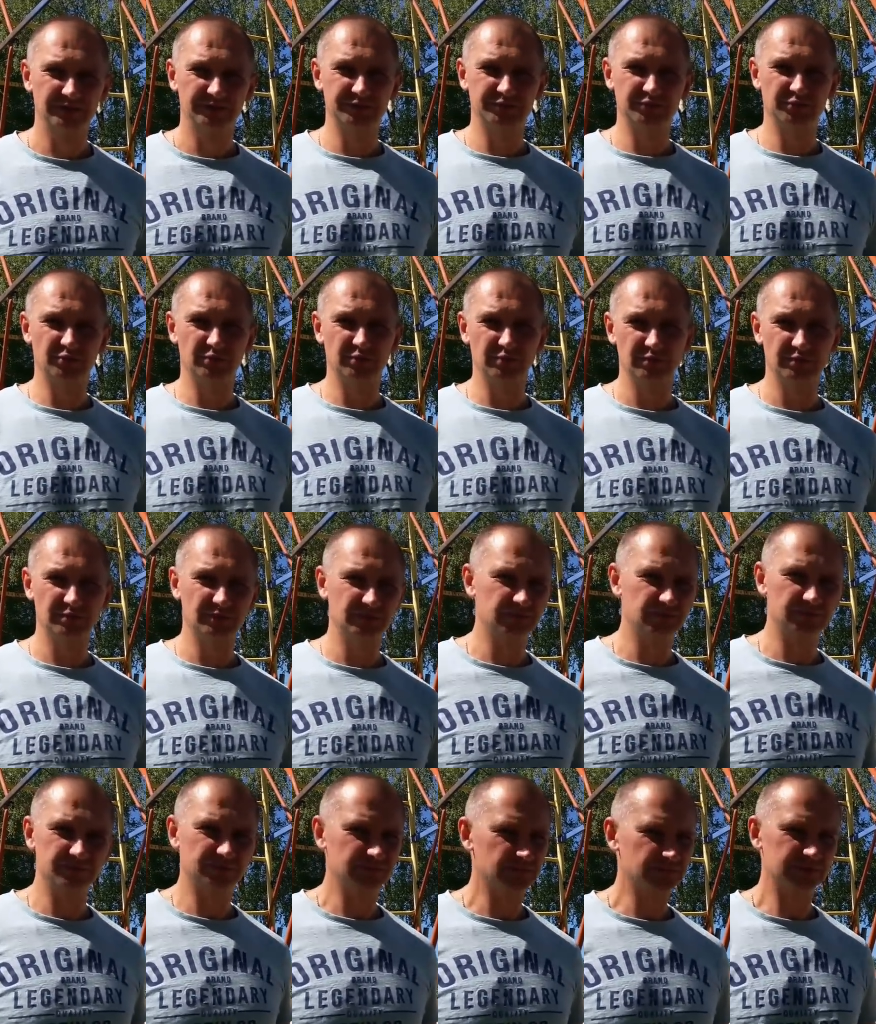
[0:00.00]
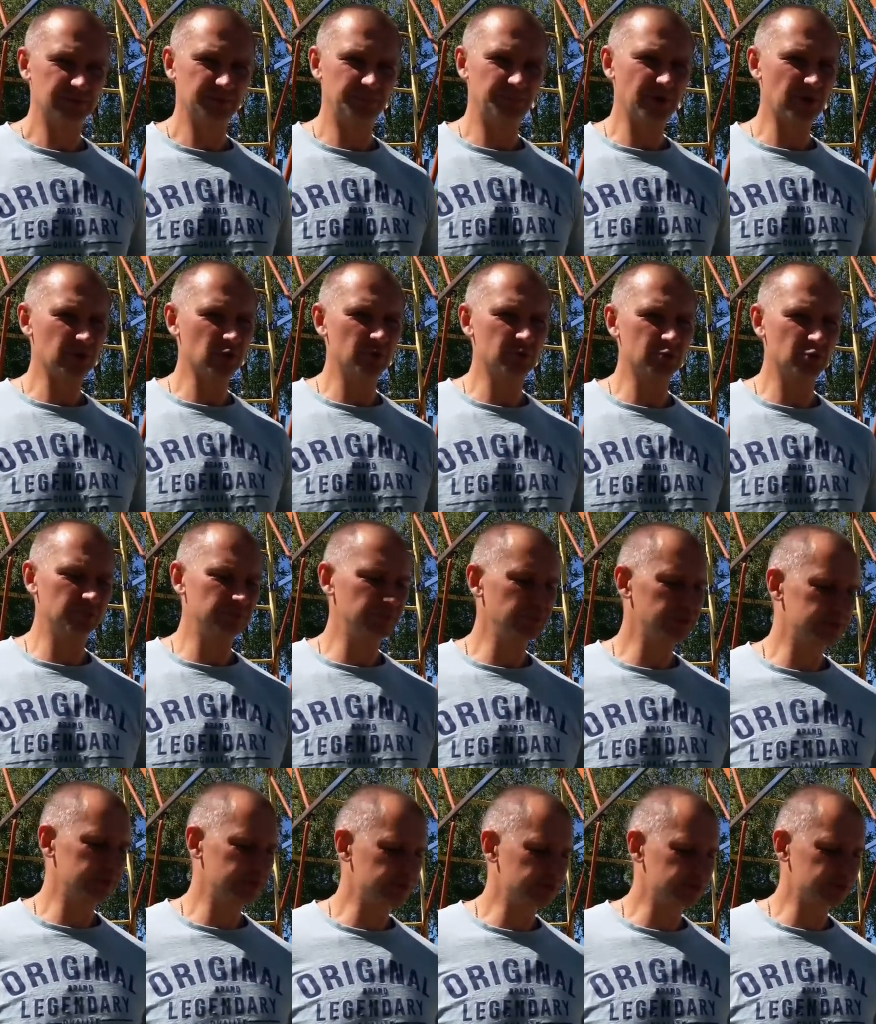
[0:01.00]
Все. Топором
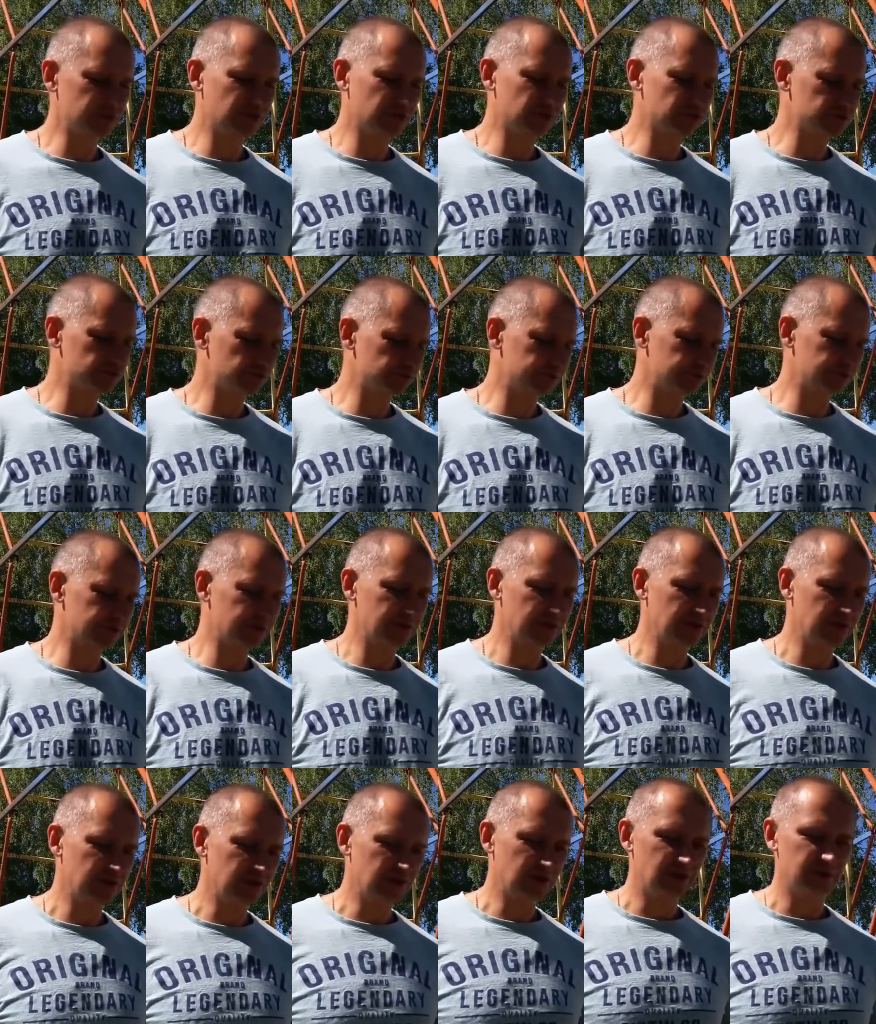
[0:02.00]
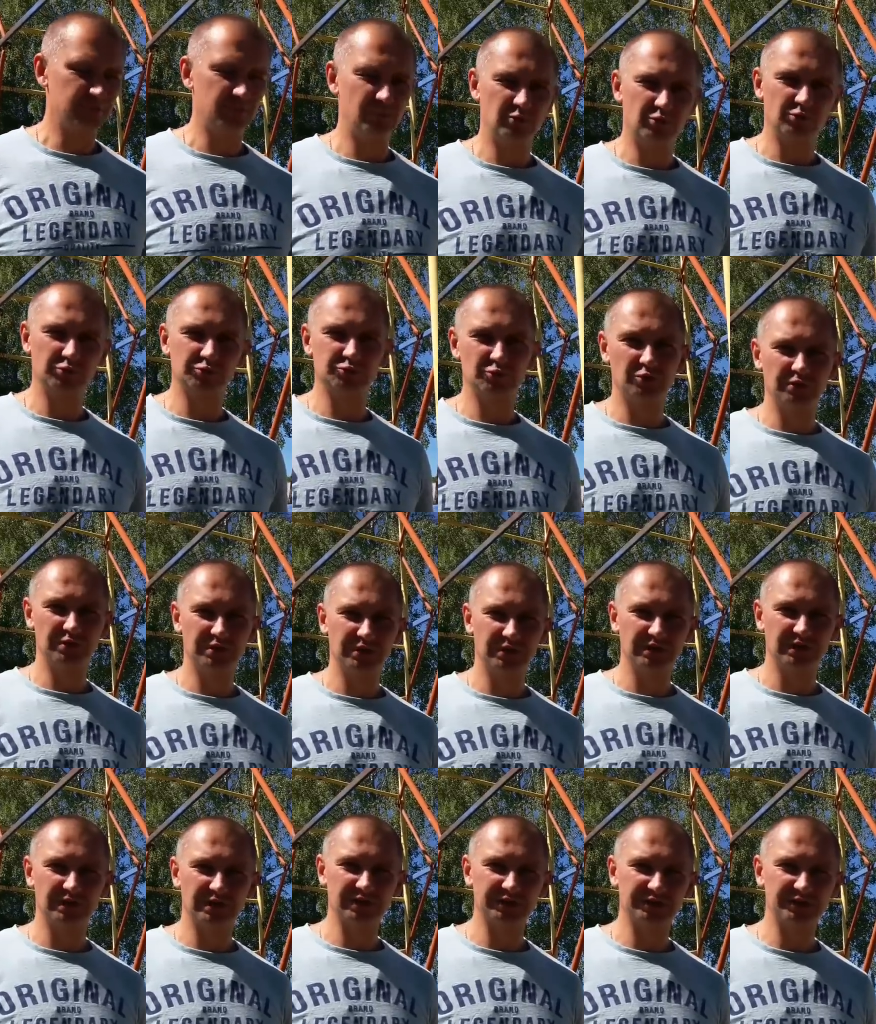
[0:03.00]
рубить, я считаю, что это могут
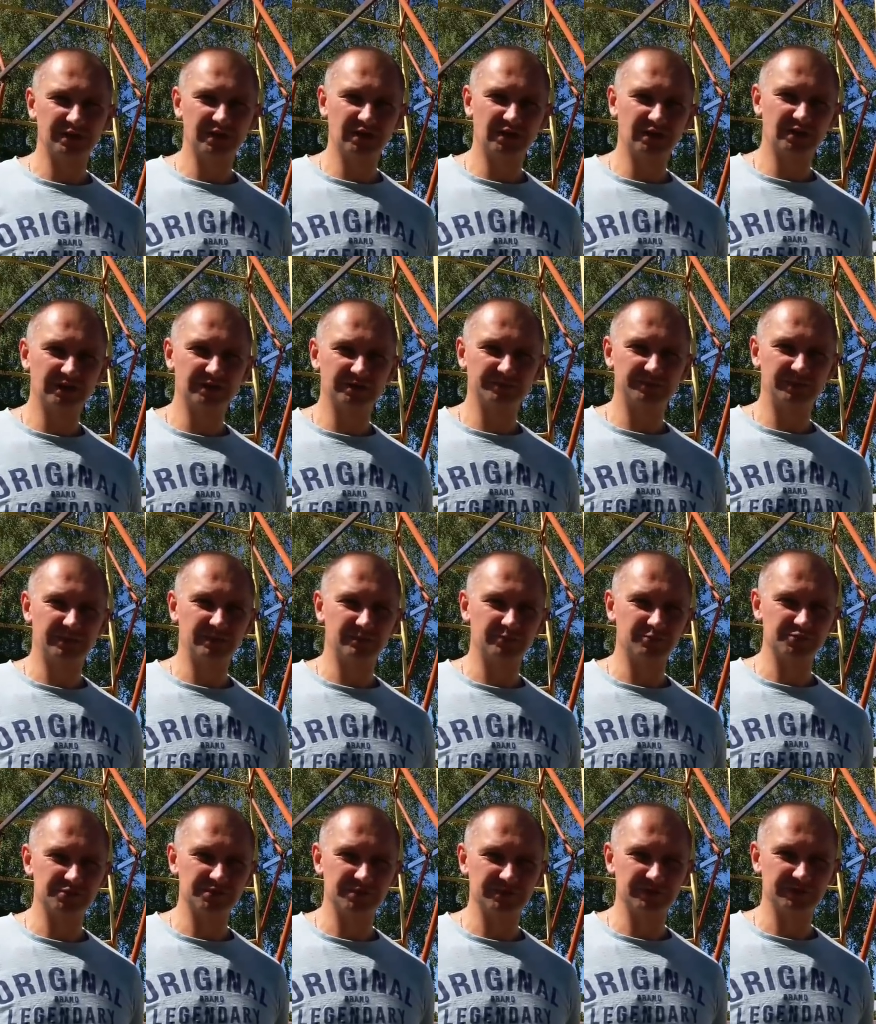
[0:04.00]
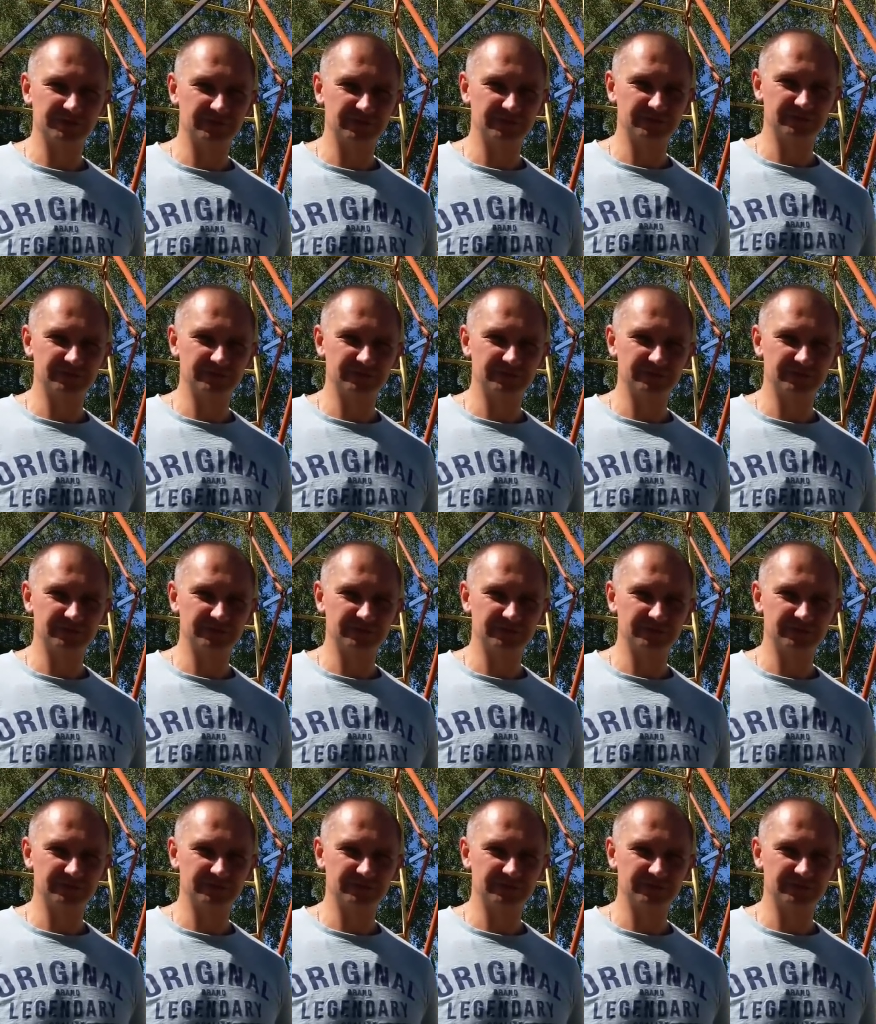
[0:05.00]
только ретрограды прям уже.